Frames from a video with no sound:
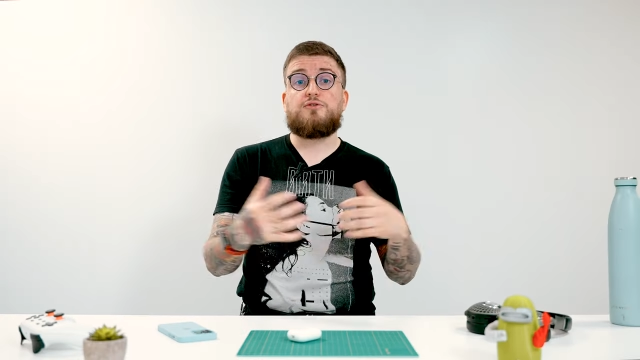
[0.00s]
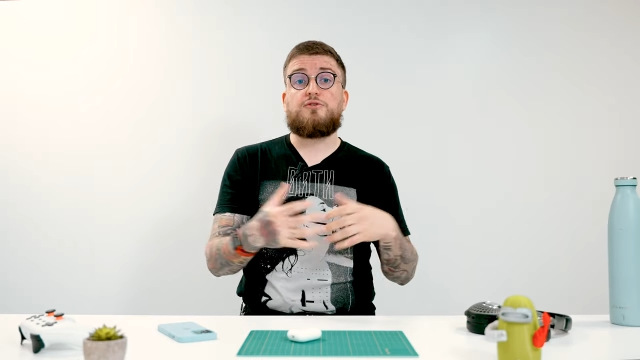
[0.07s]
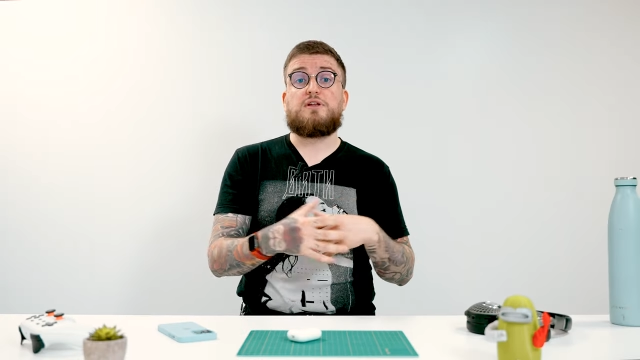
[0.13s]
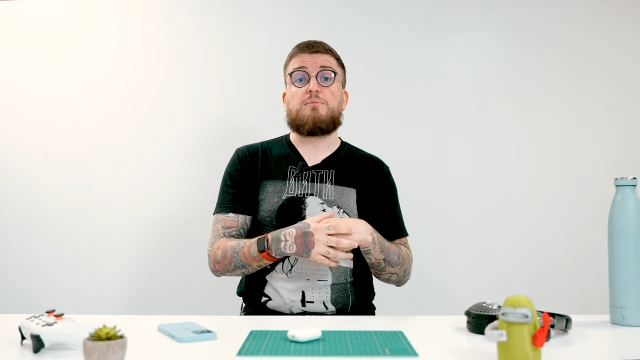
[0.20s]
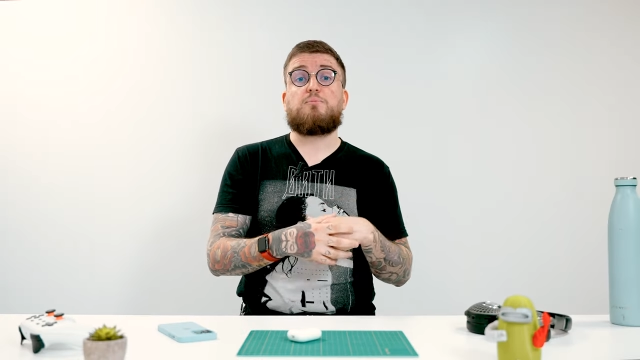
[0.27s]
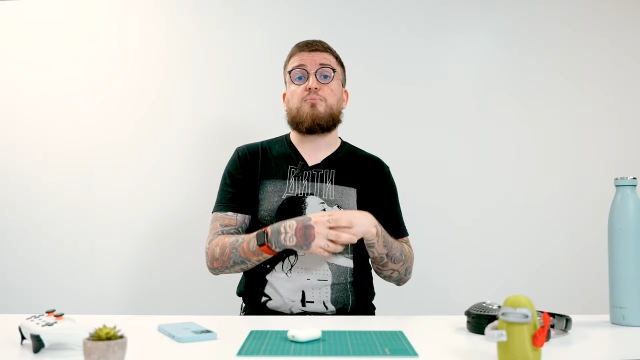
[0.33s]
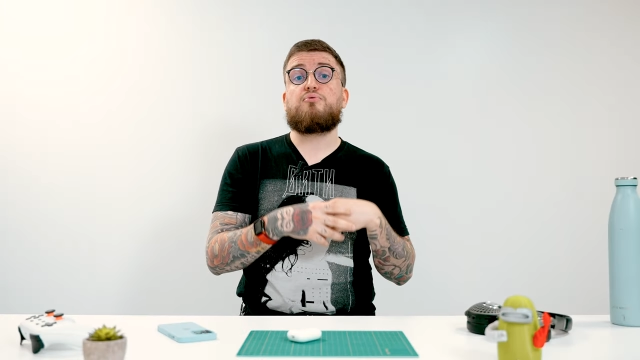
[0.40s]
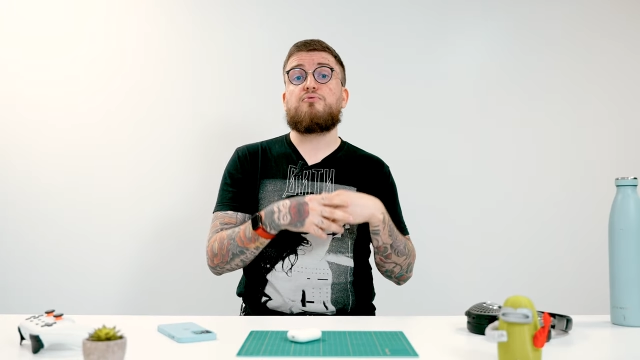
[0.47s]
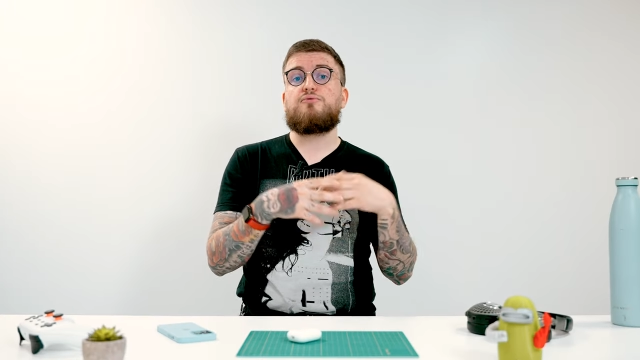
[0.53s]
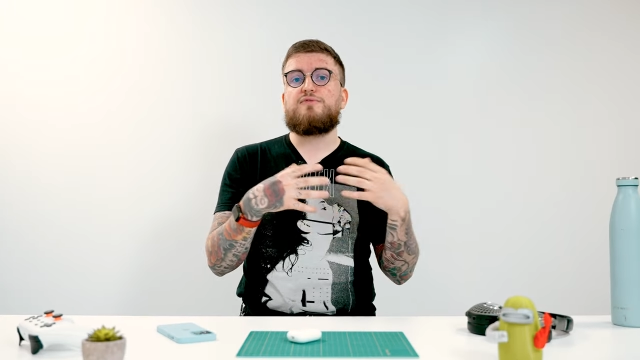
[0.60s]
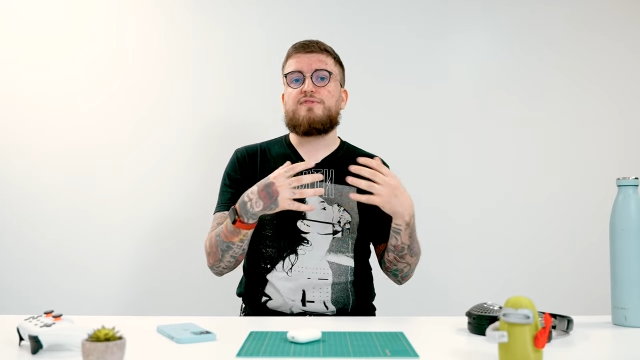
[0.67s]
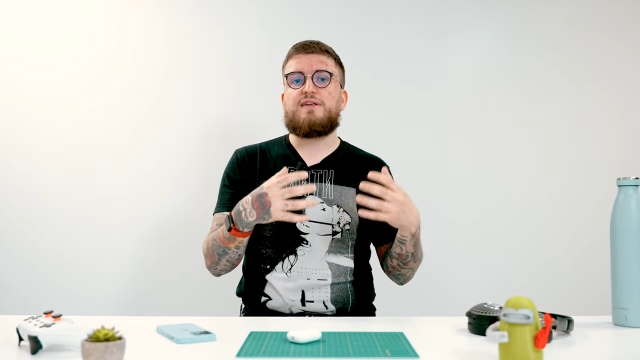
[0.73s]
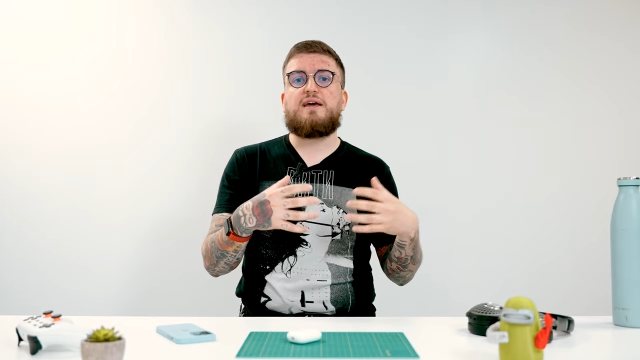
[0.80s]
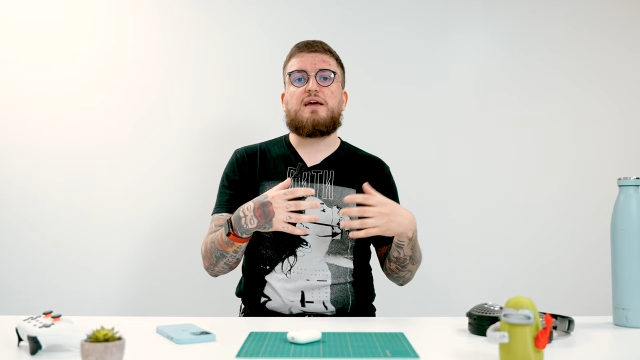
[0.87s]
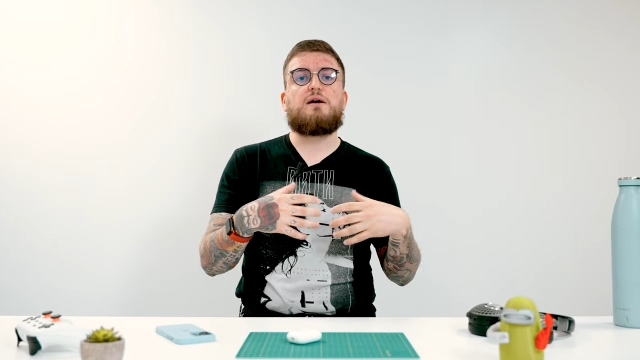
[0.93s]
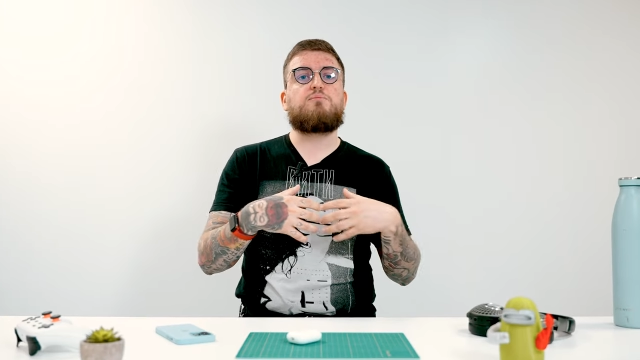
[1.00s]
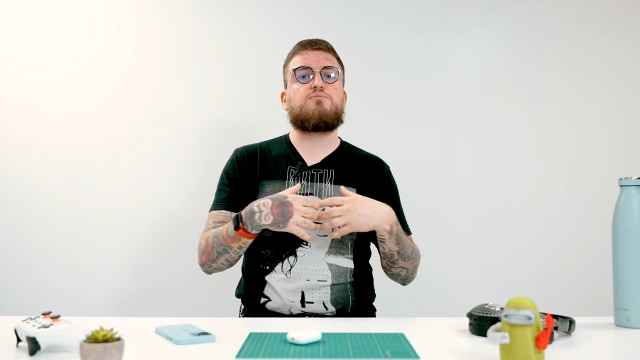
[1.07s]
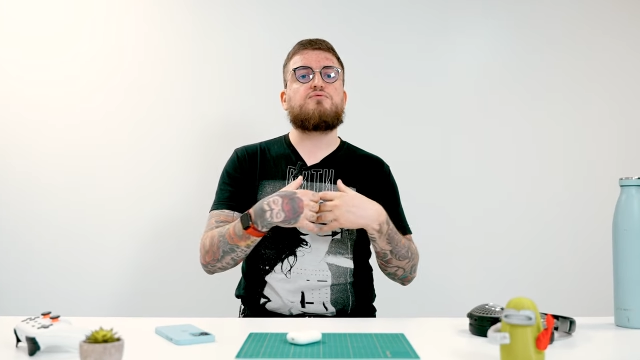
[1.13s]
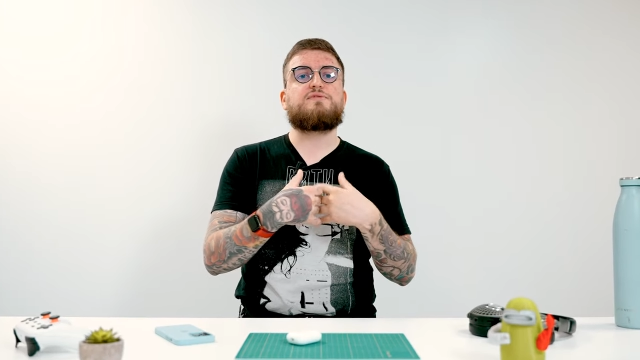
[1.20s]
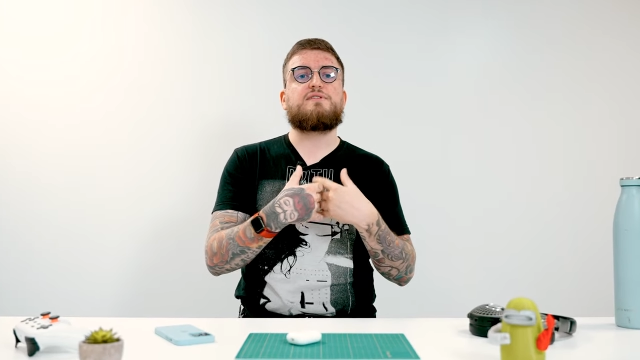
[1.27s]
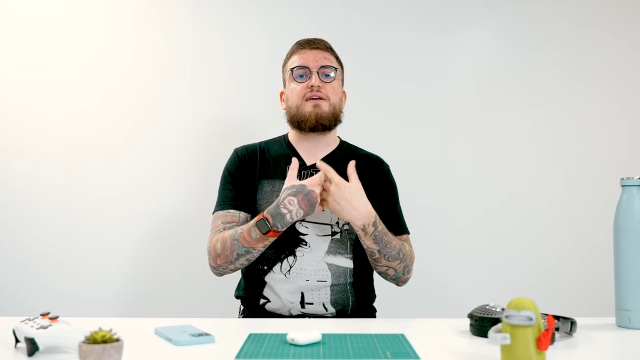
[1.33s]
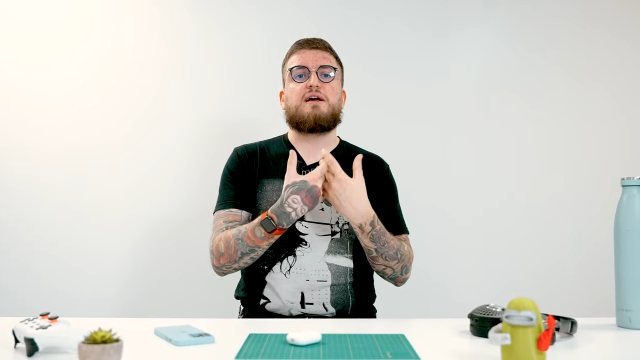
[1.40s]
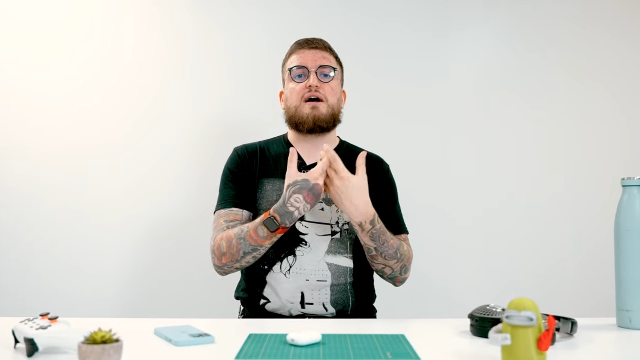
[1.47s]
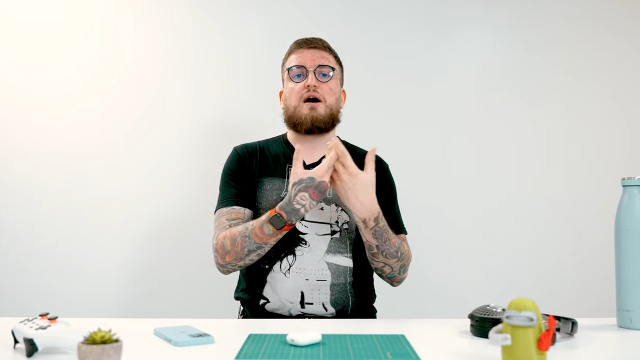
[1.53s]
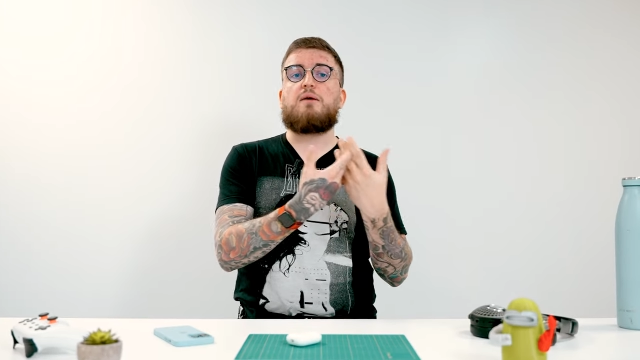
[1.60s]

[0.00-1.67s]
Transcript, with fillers: donner plus d'air, pousser